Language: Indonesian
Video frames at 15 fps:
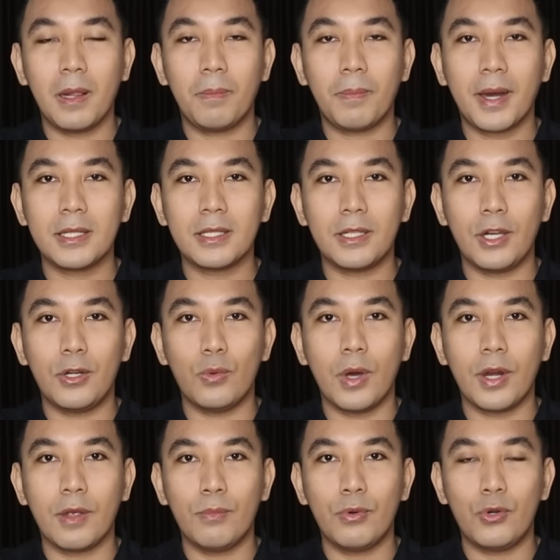Pilpres di
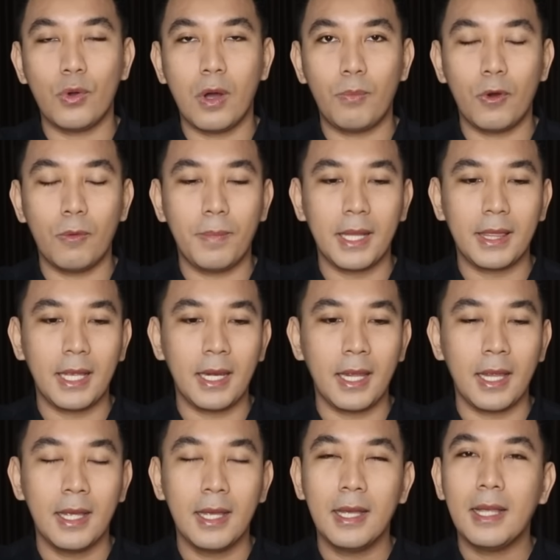2024
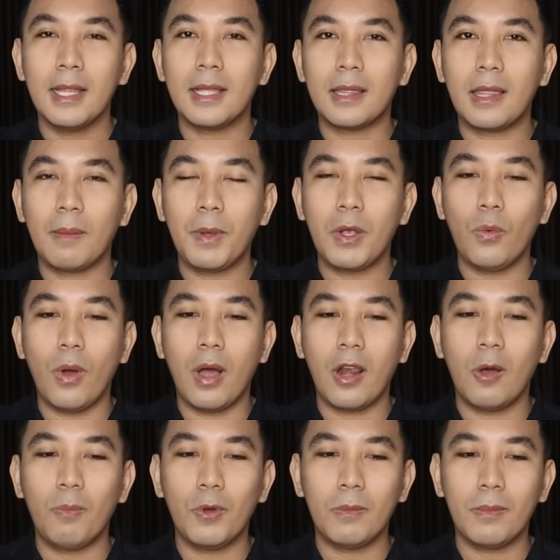ini. Tetapi tetapi
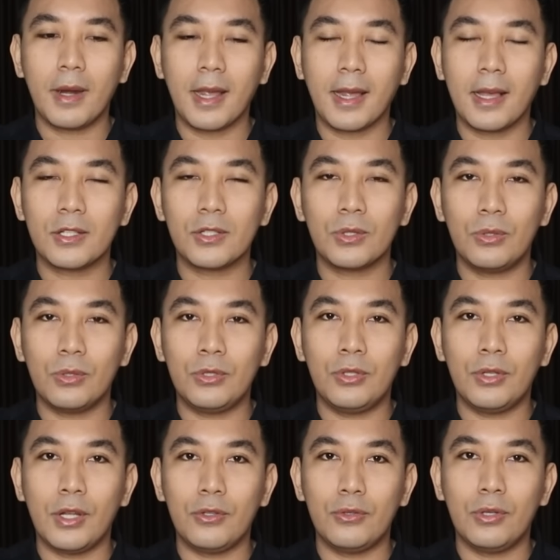walaupun mereka
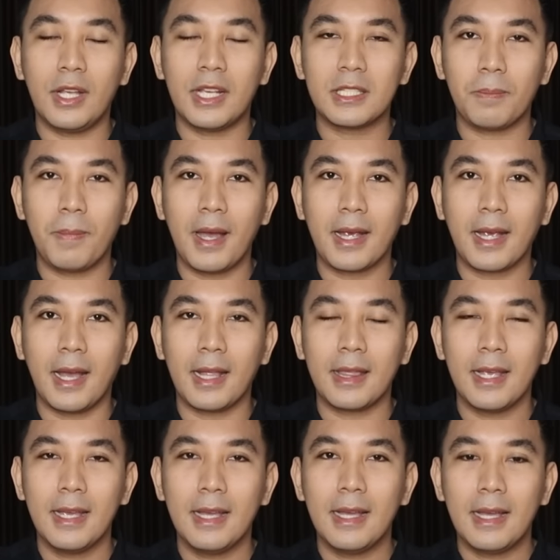setuju dan juga
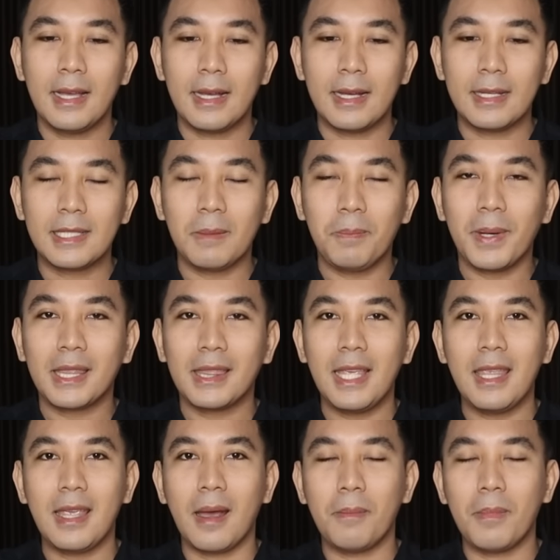sepakat, uh,
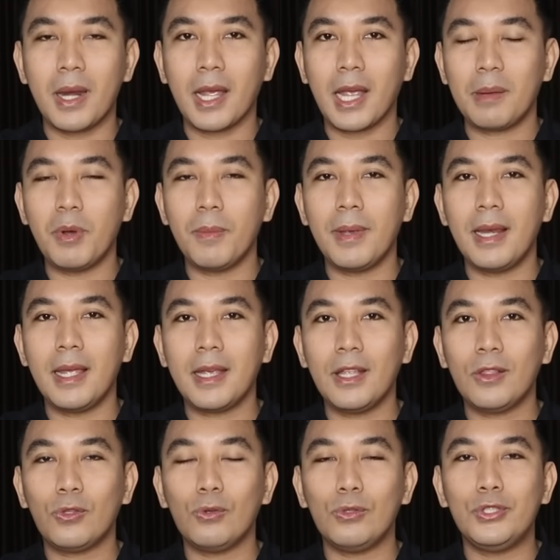sepertinya mereka
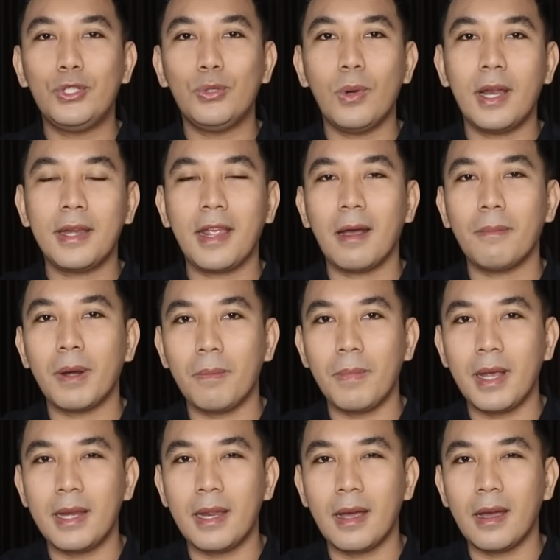memiliki tujuan yang
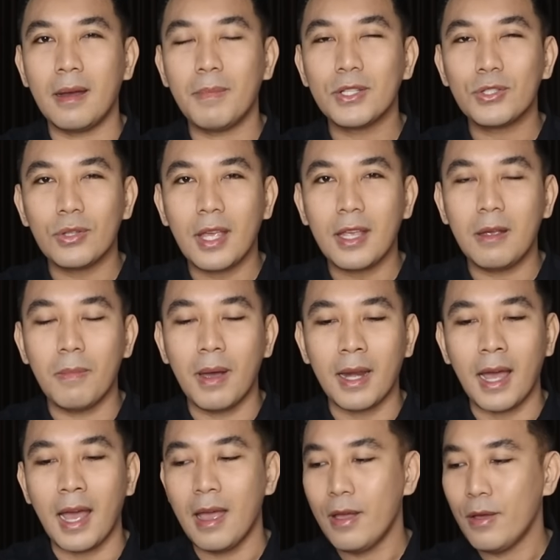berbeda. Maksudnya
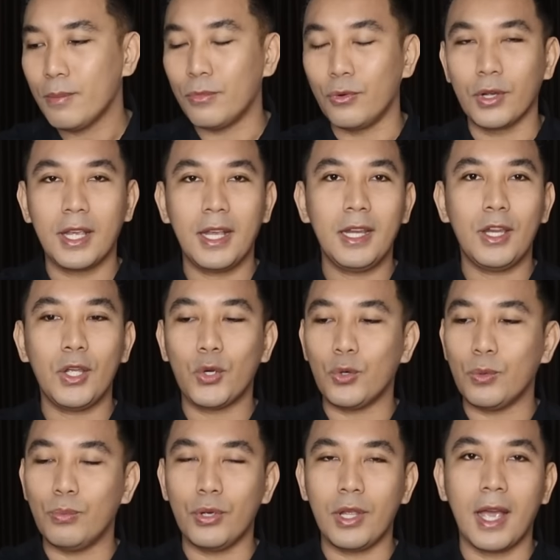gimana? Mungkin di
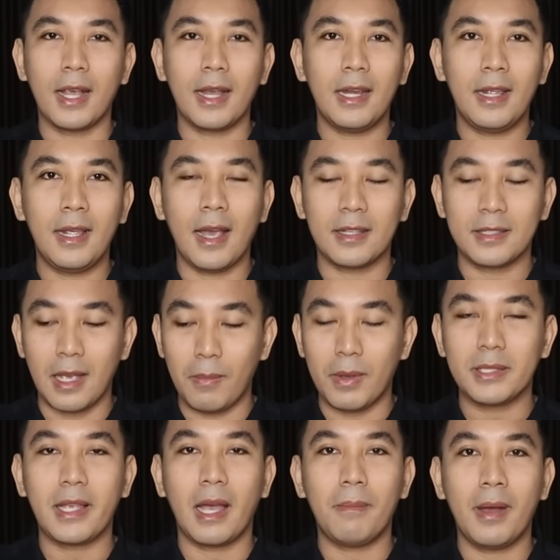kubu yang ini yang
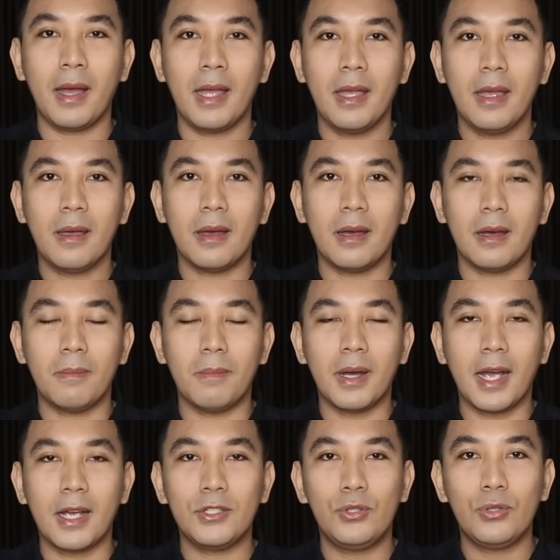sama-sama uh,
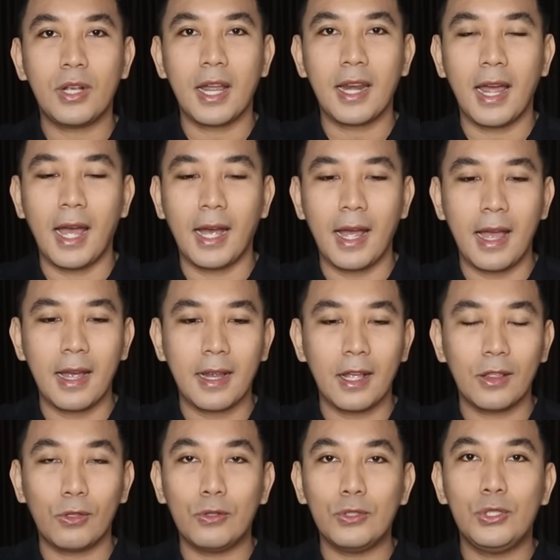mengajukan hak
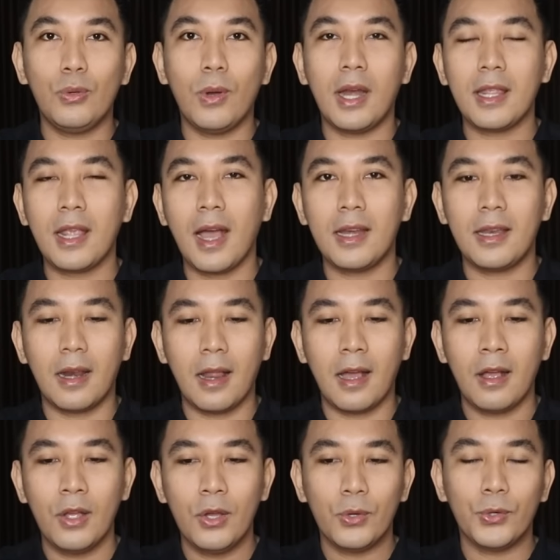angket tujuannya
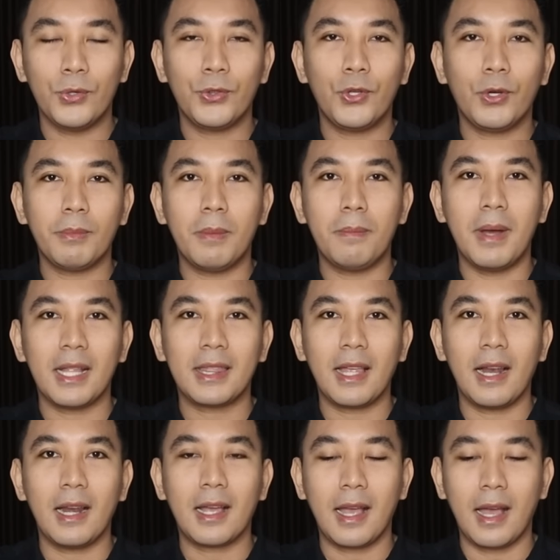adalah untuk
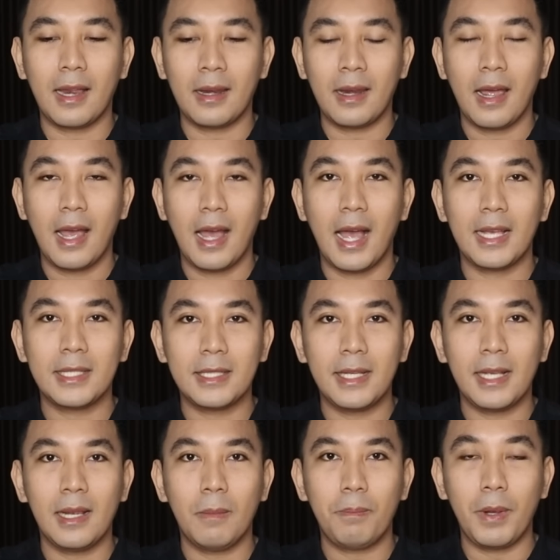membatalkan
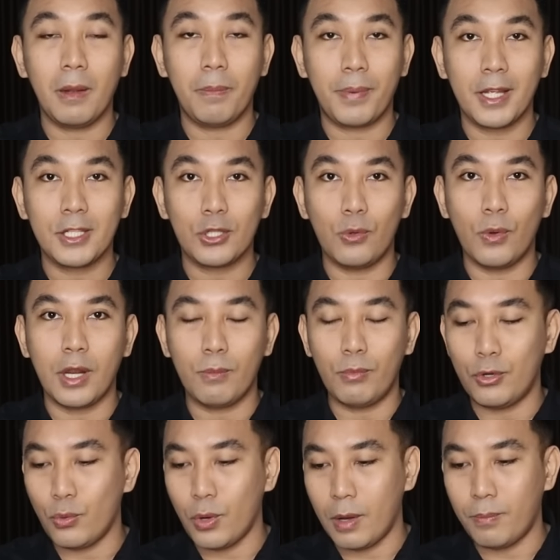hasil Pilpres
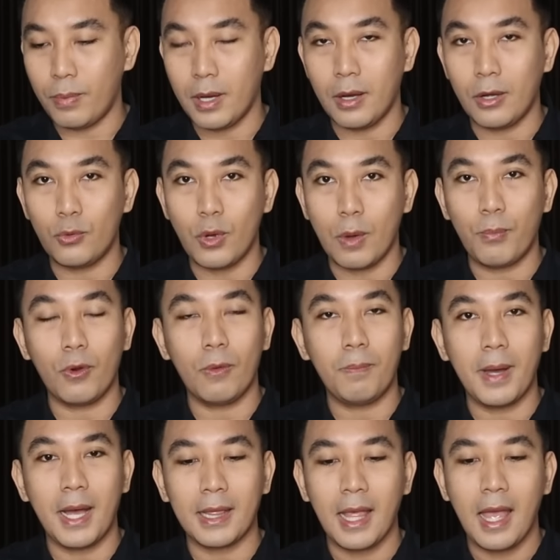2024
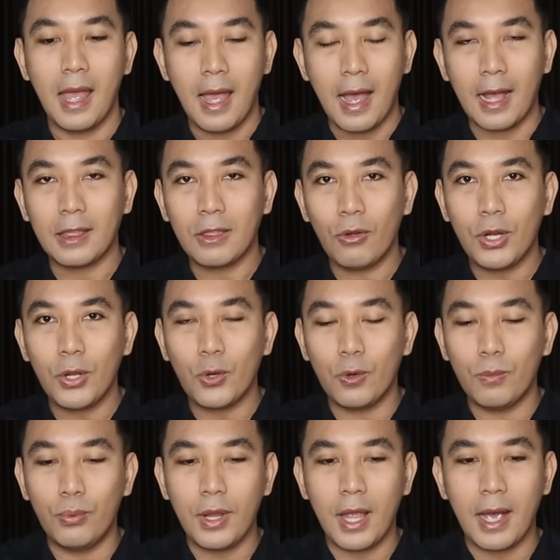eh, atau di
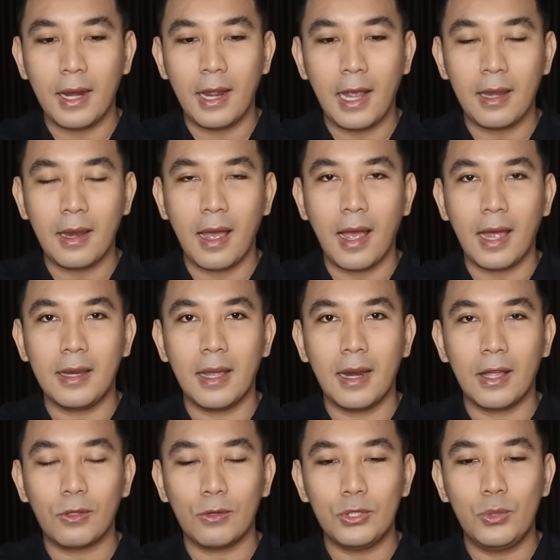kubu yang lain
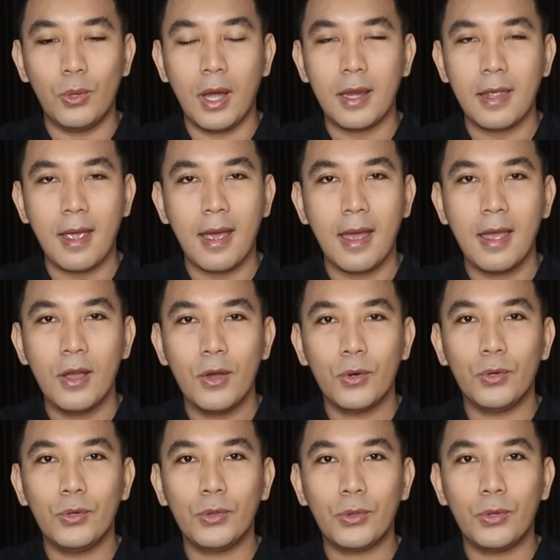adalah tujuannya
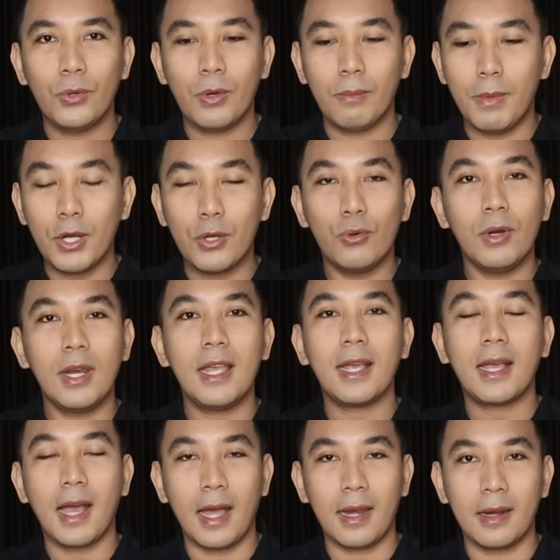untuk
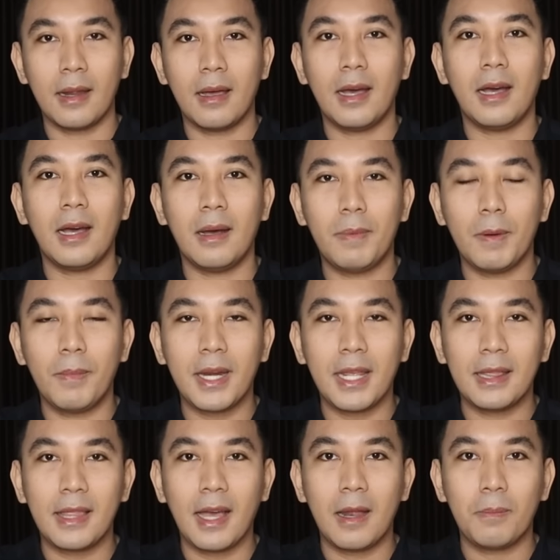menggulingkan uh,
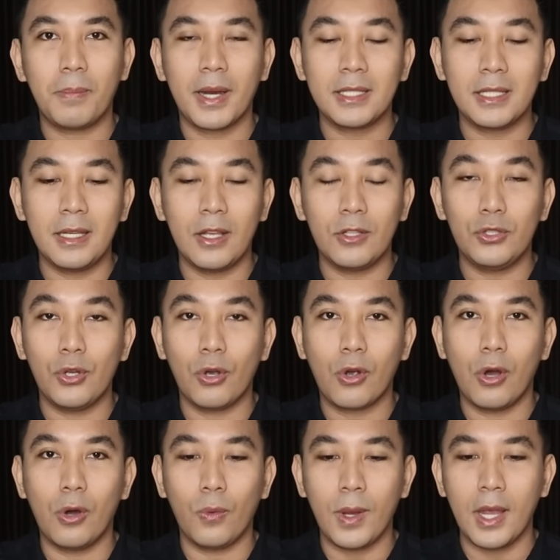pemerintahan Presiden
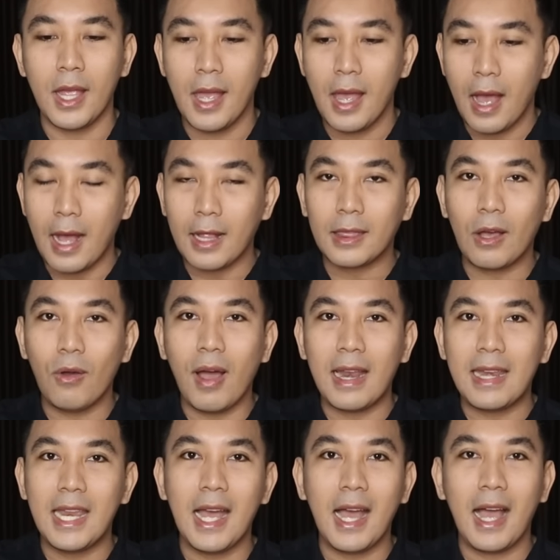Jokowi atau
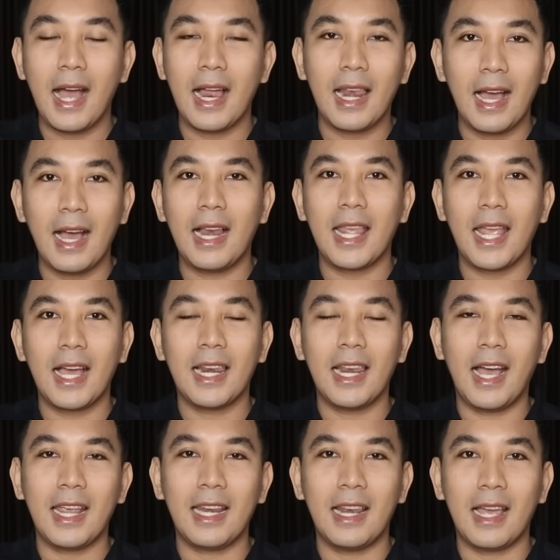ada hal-hal yang
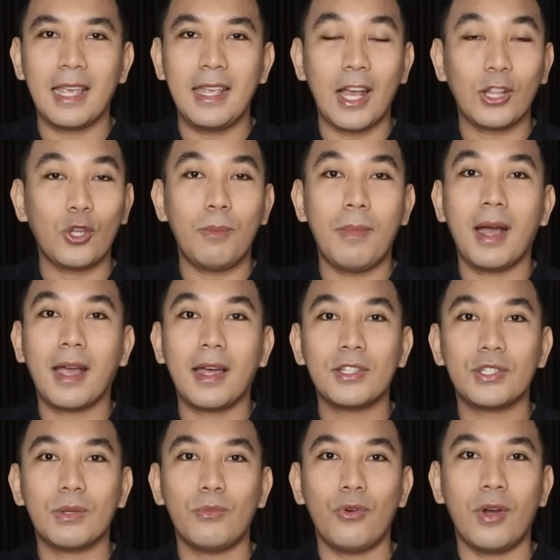lain lagi atau bahkan
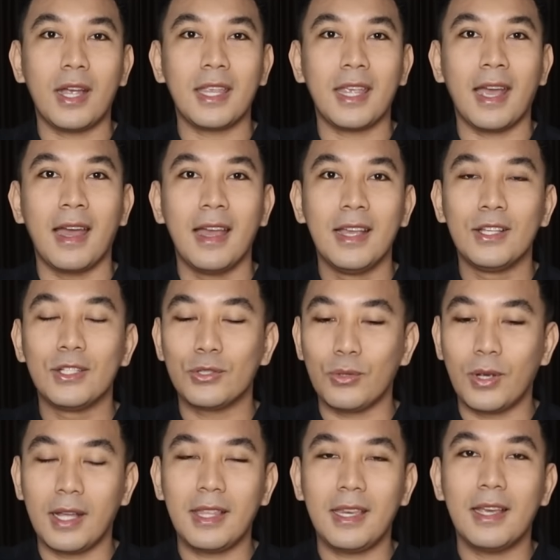semuanya.
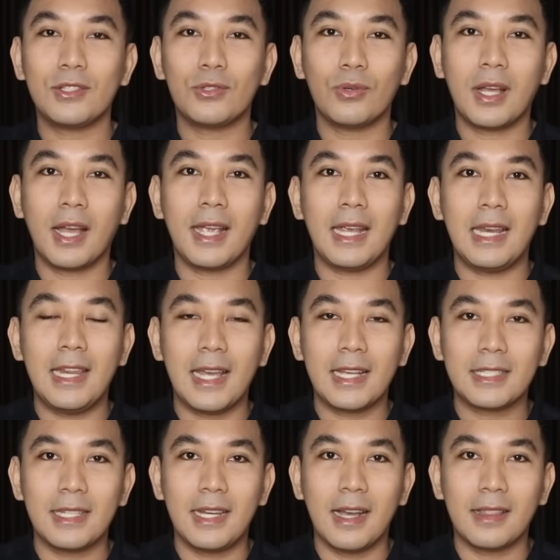Suka tidak suka ini
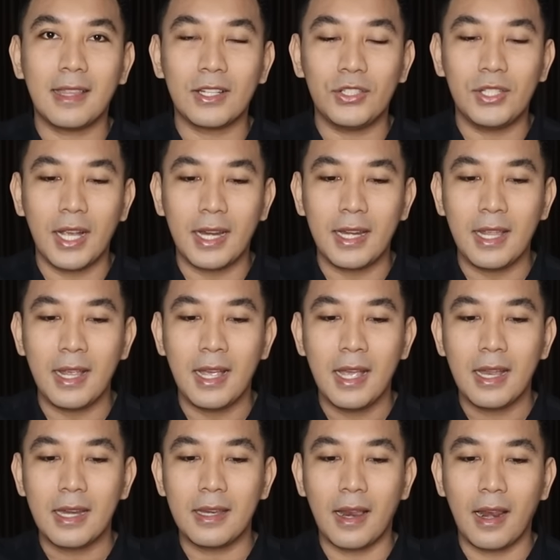yang sedang terjadi
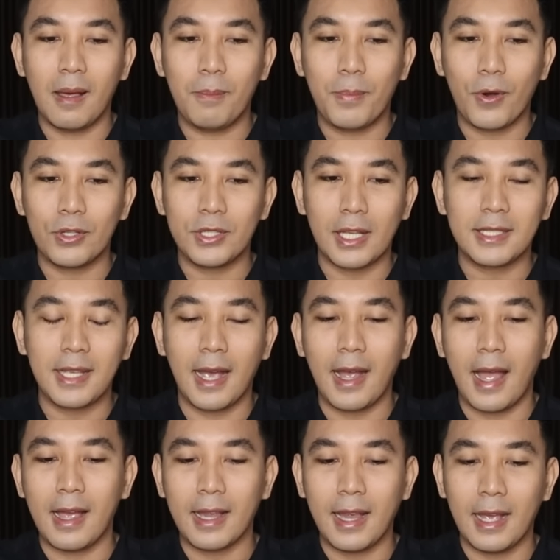dalam proses hak
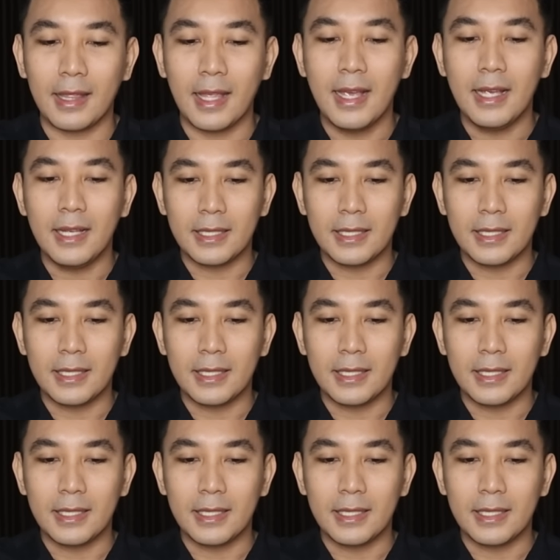angket.